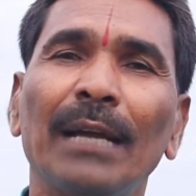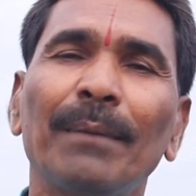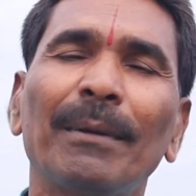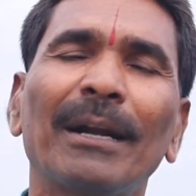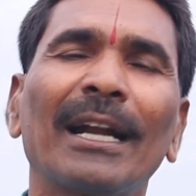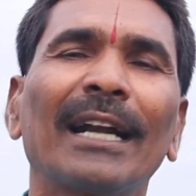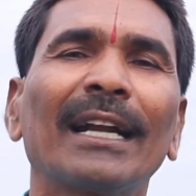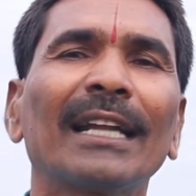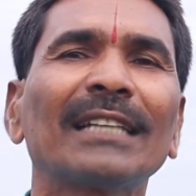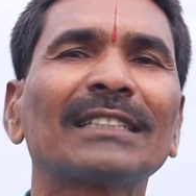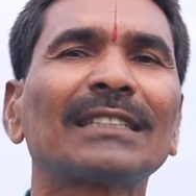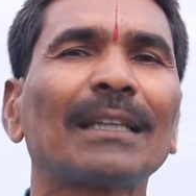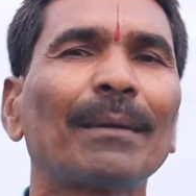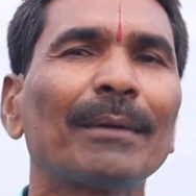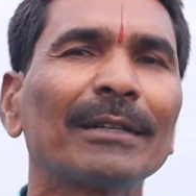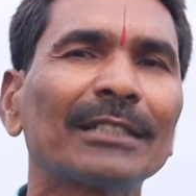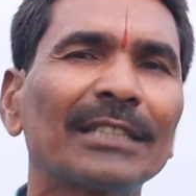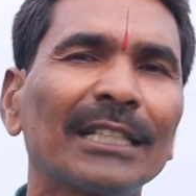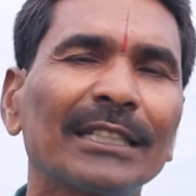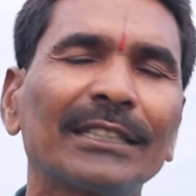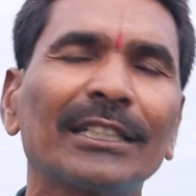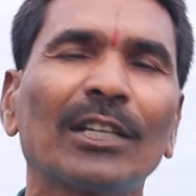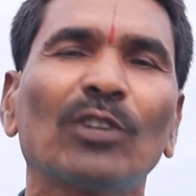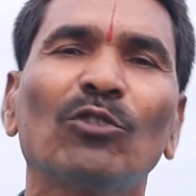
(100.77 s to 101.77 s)
ఏమనంటే
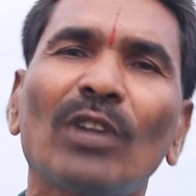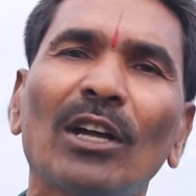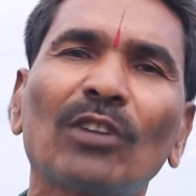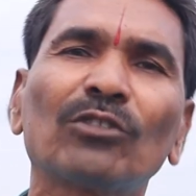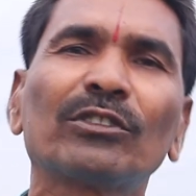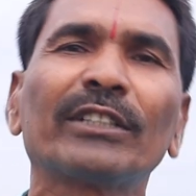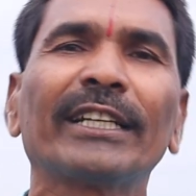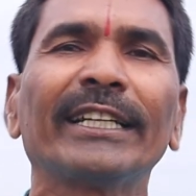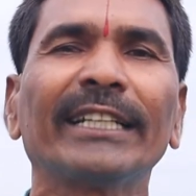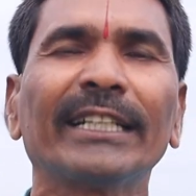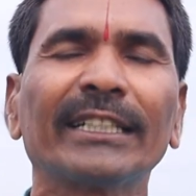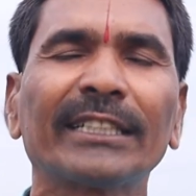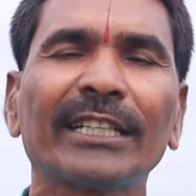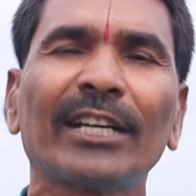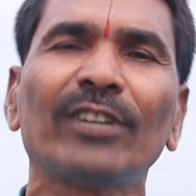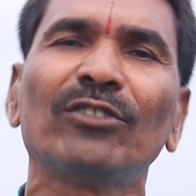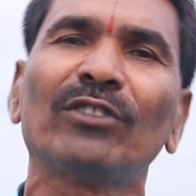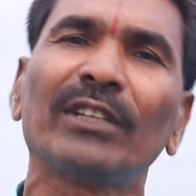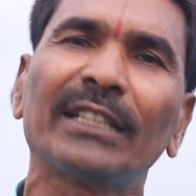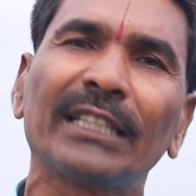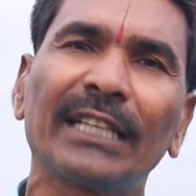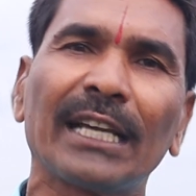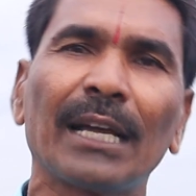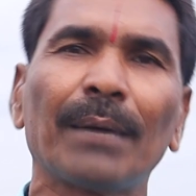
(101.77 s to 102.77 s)
సమస్త జనులకు
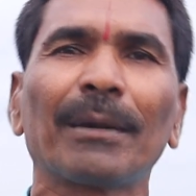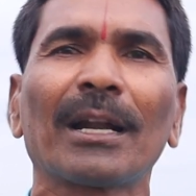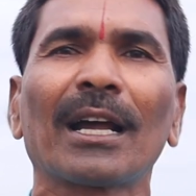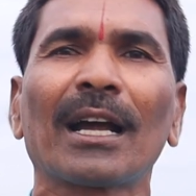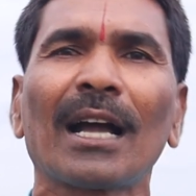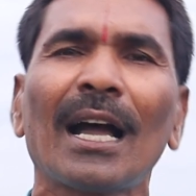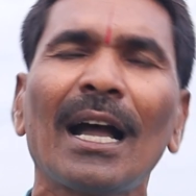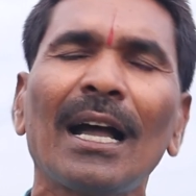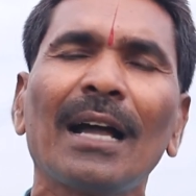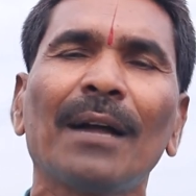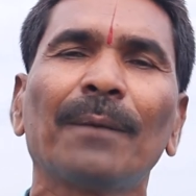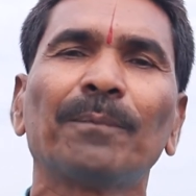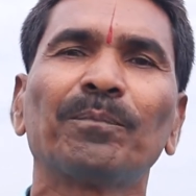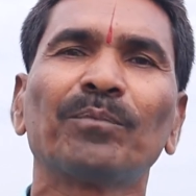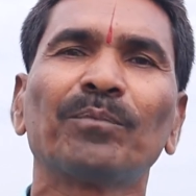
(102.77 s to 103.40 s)
తెలియజేయున్నది ఏమనగా